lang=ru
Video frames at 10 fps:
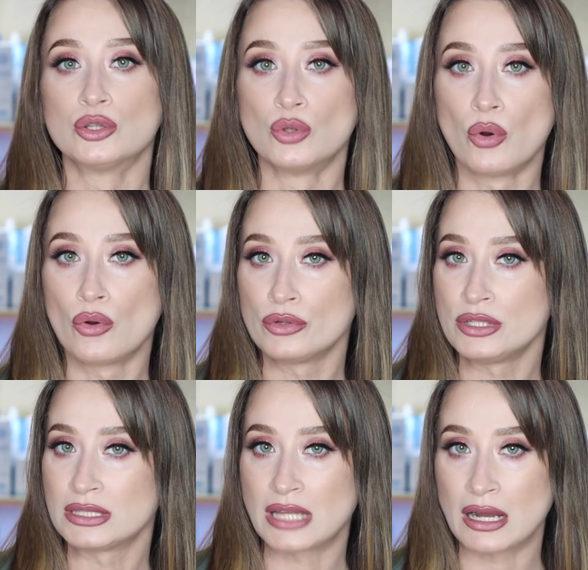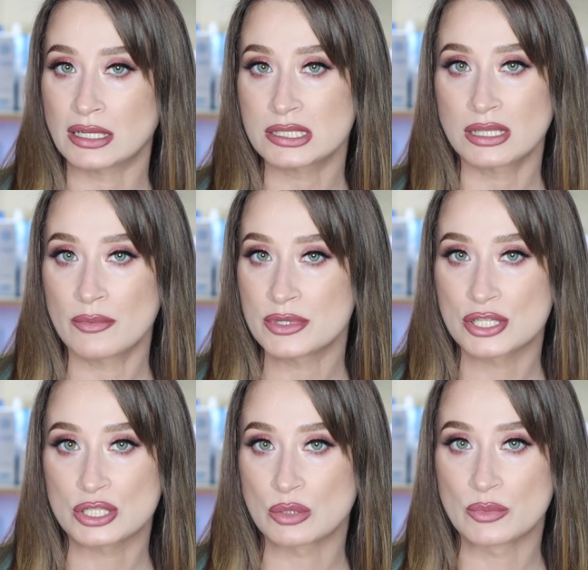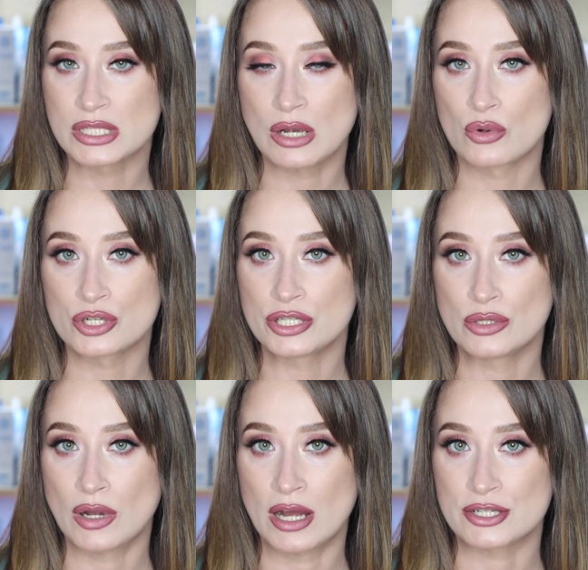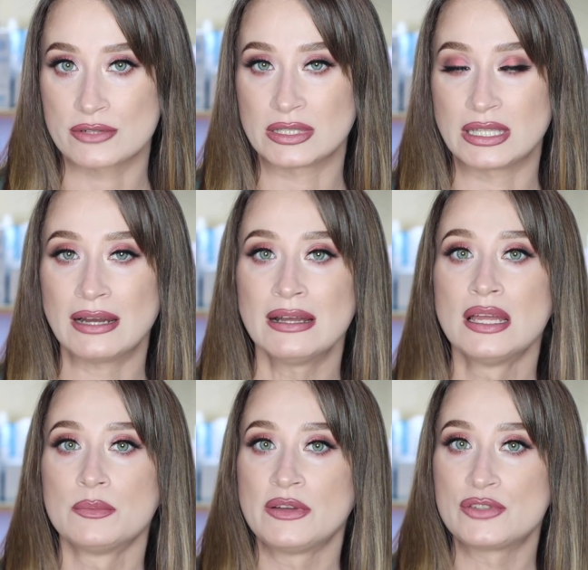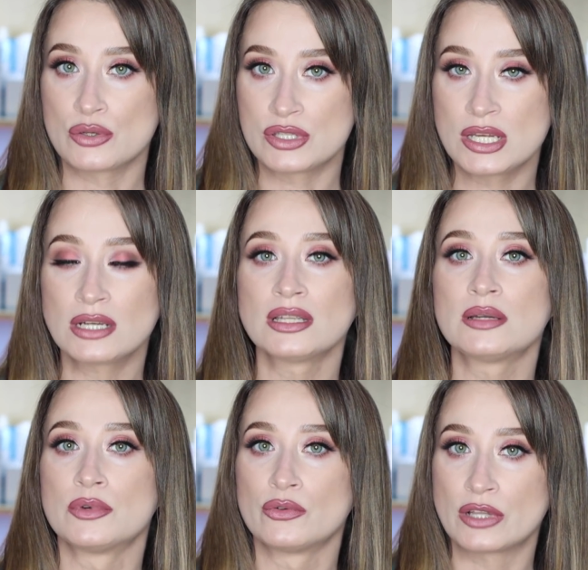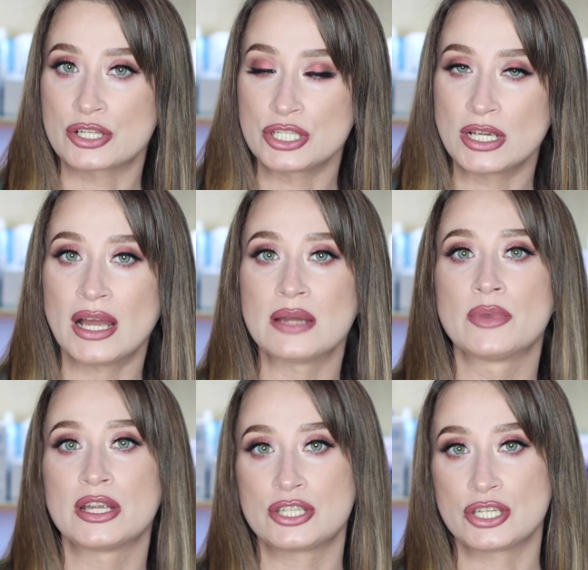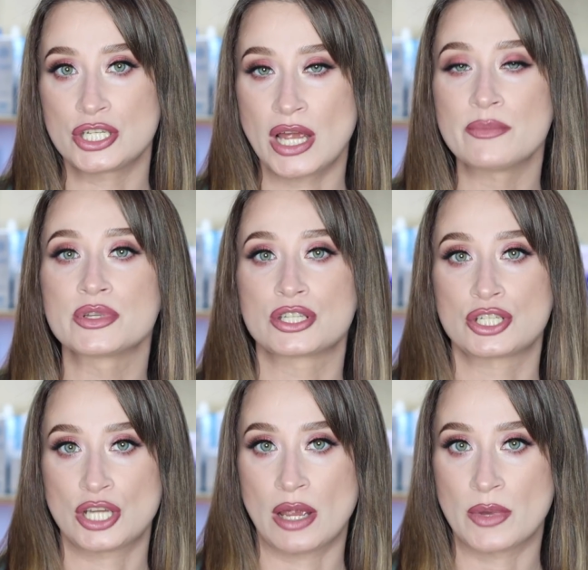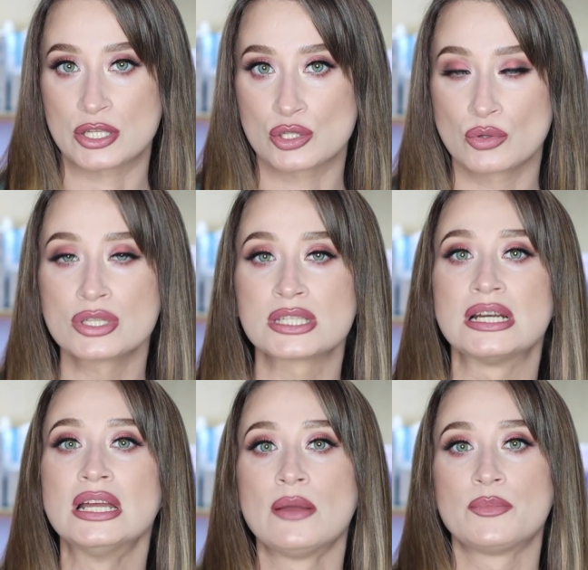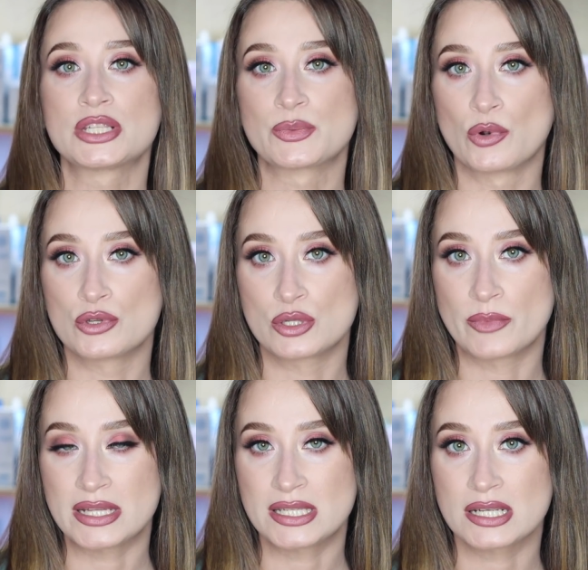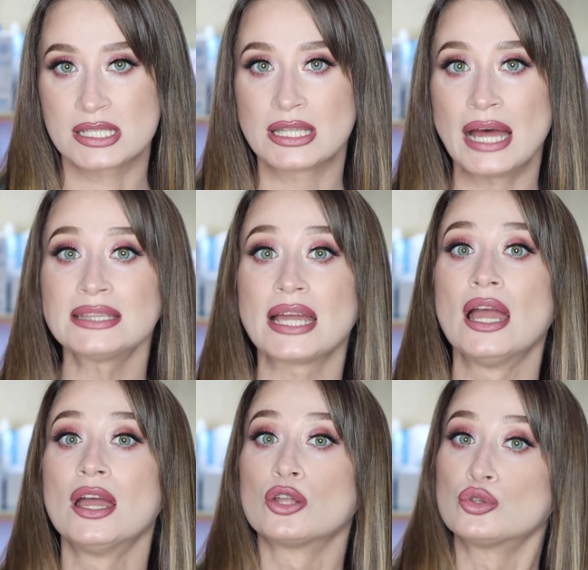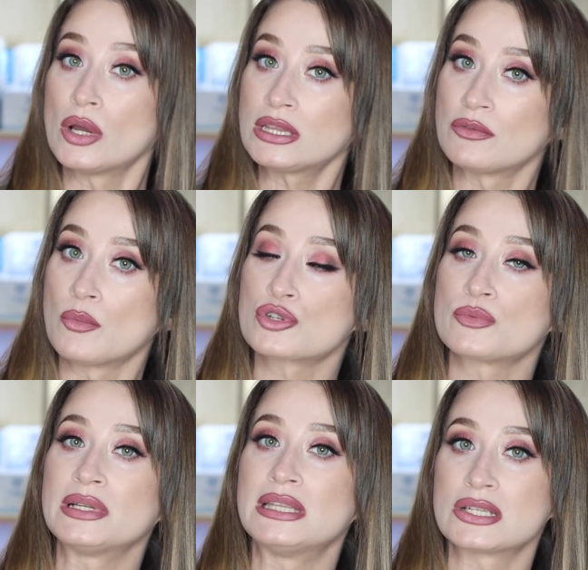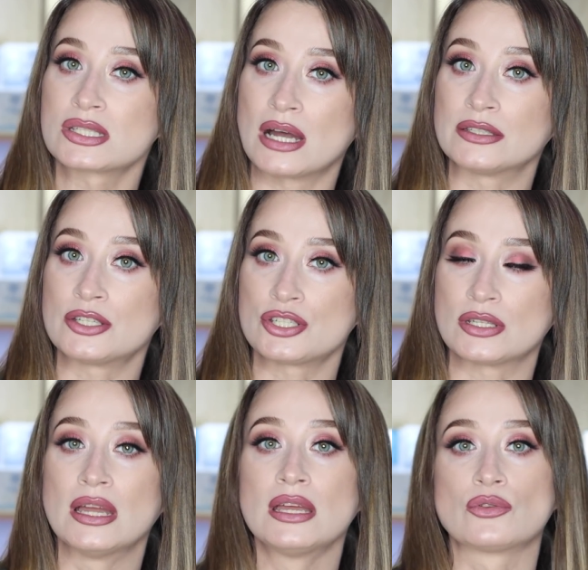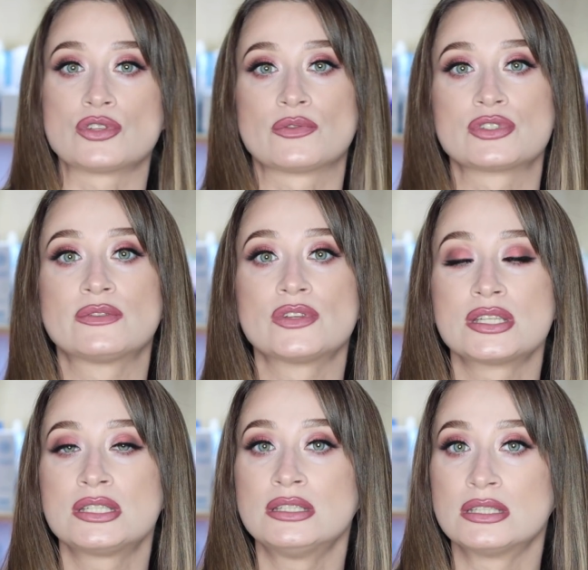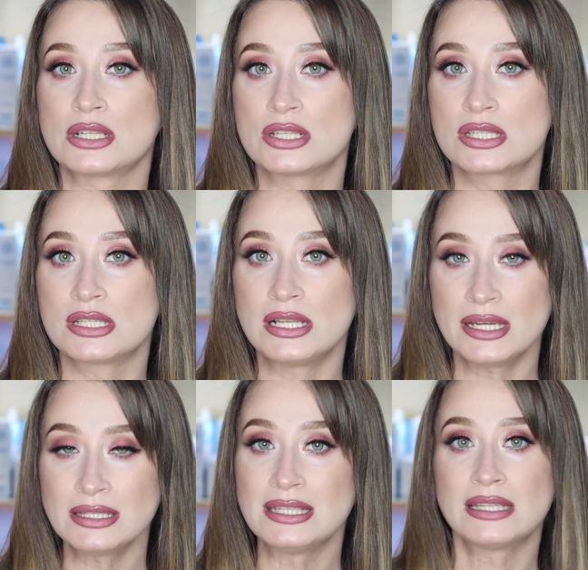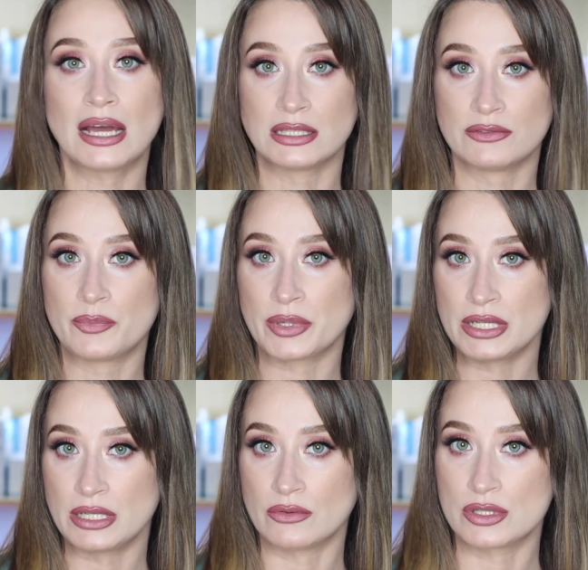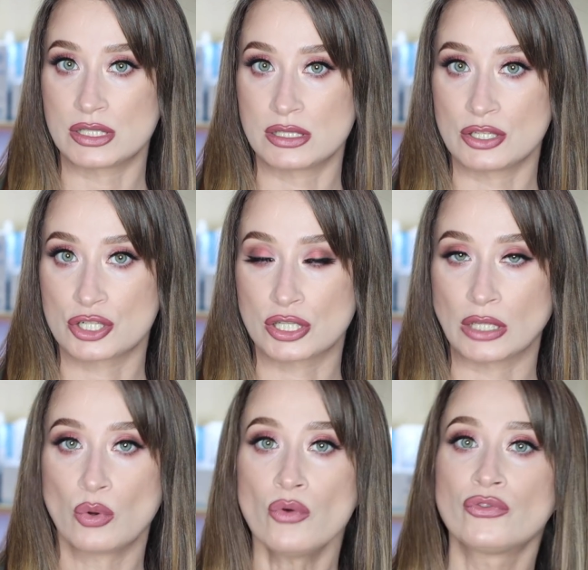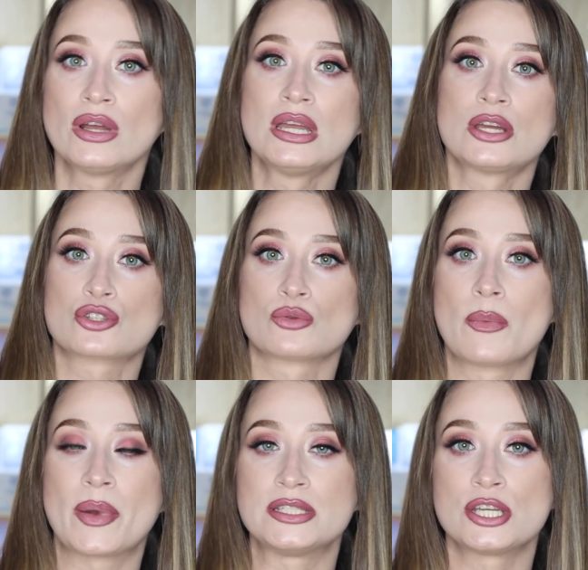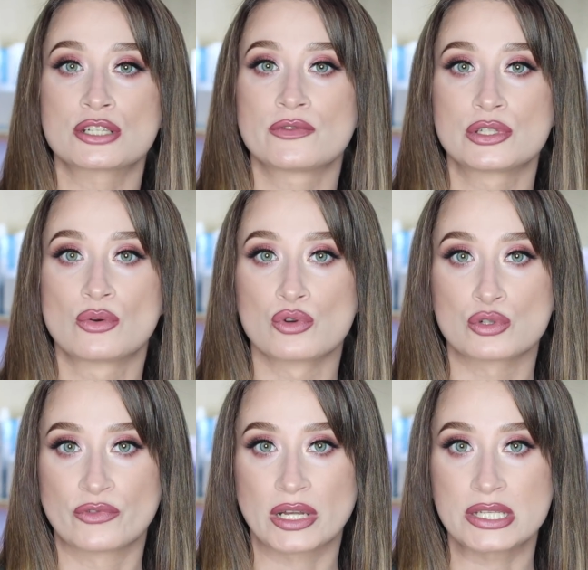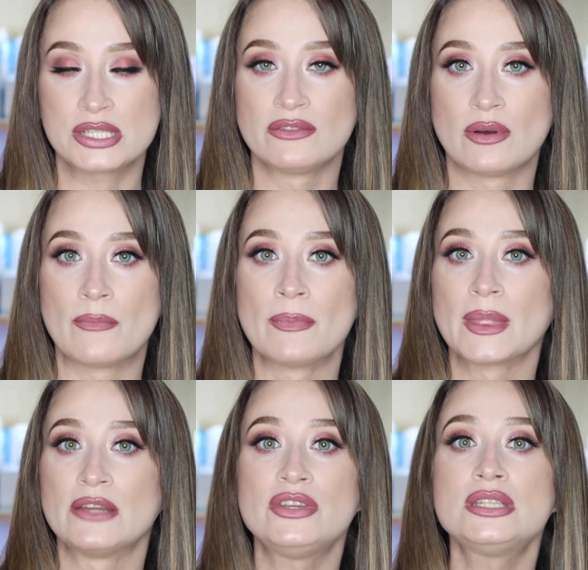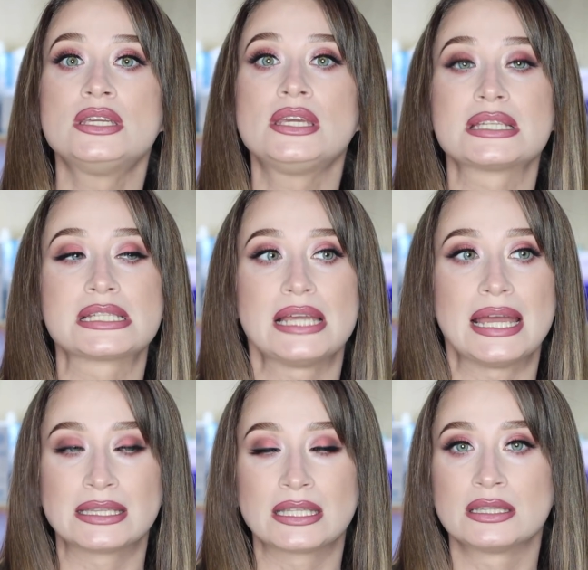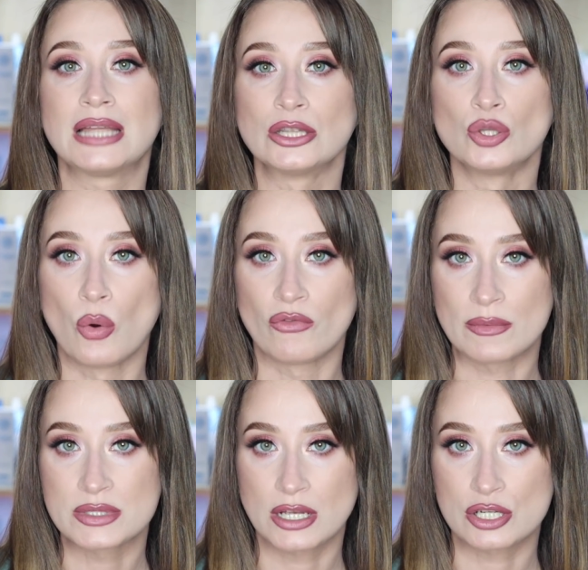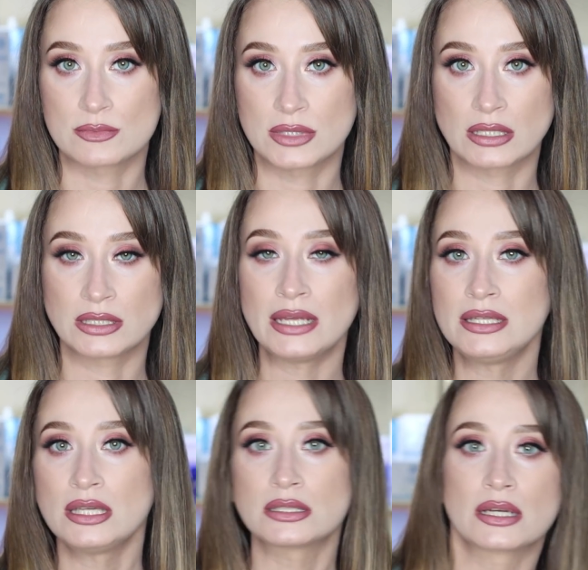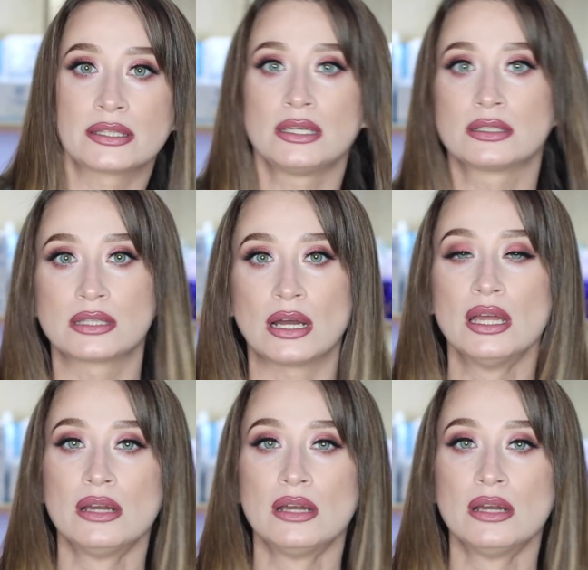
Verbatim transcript: но не так расслабиться, чтобы за кожей не ухаживать. Да? Мы все делаем, мы увлажняем, мы очищаем, мы защищаем от солнца, мы используем антиоксиданты, но этого может быть достаточно. То есть вот с 20 до 30 лет не надо выпрыгивать из штанов, чтобы поддерживать кожу в красивом виде, виде, если это дано вам, скажем так, да, и нет каких-то